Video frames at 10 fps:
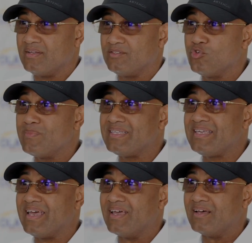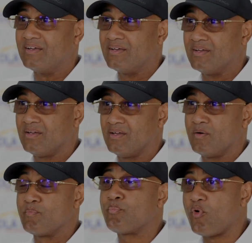de manière
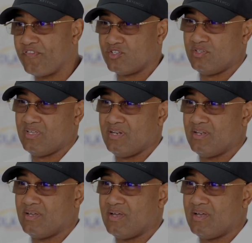professionnelle